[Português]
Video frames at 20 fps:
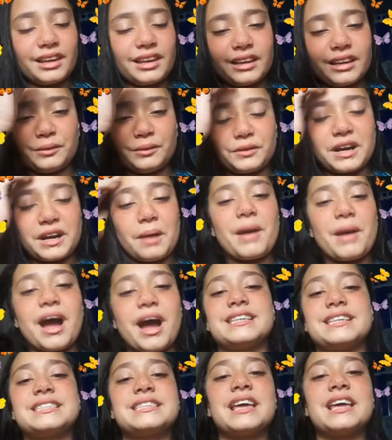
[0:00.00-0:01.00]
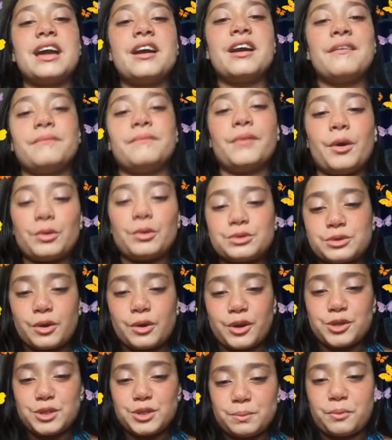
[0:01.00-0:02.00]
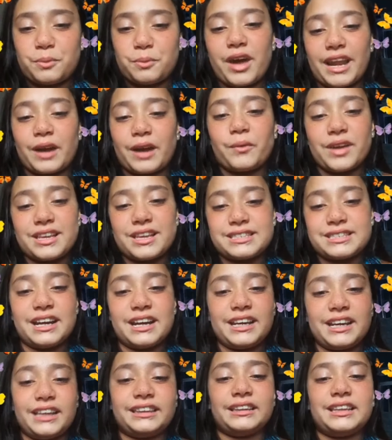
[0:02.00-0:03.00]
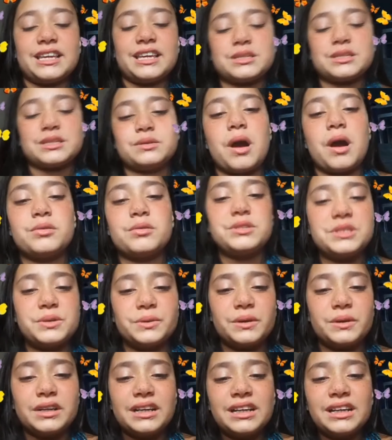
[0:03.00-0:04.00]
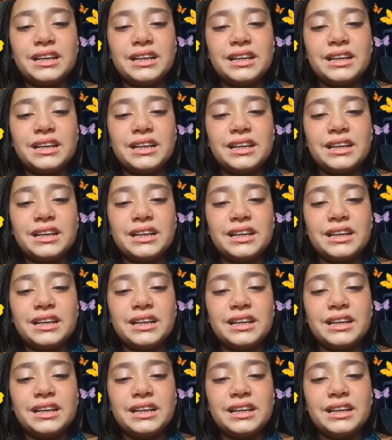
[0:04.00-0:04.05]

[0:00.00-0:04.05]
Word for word: nunca mais. Meu sonho, tipo, era conhecer a Anitta, desde o Raul Gil.